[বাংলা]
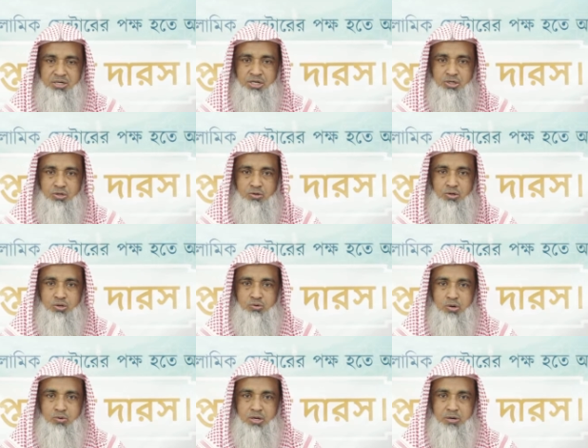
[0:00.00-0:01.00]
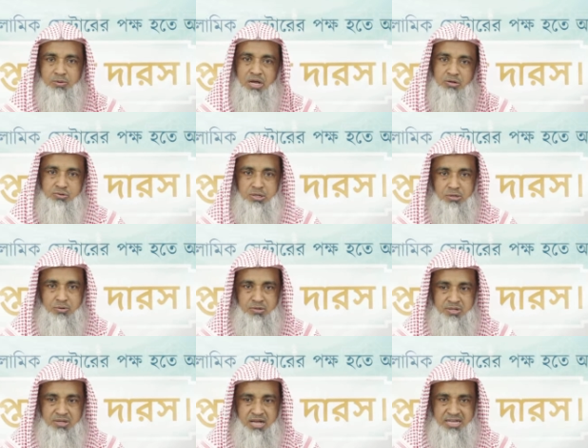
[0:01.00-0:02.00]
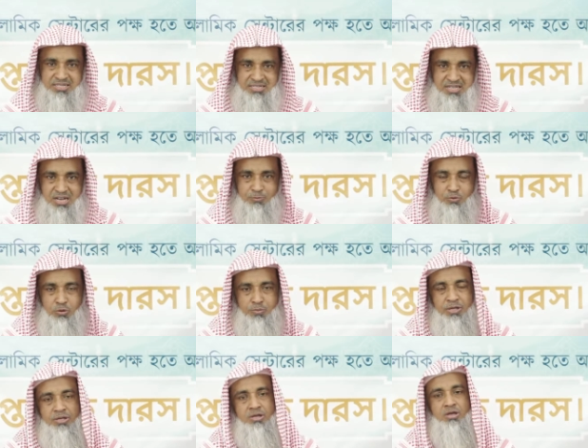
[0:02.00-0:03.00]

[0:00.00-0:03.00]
সেই সকল দোয়াগুলার আলোচনা করেছি আজকের এই পর্বে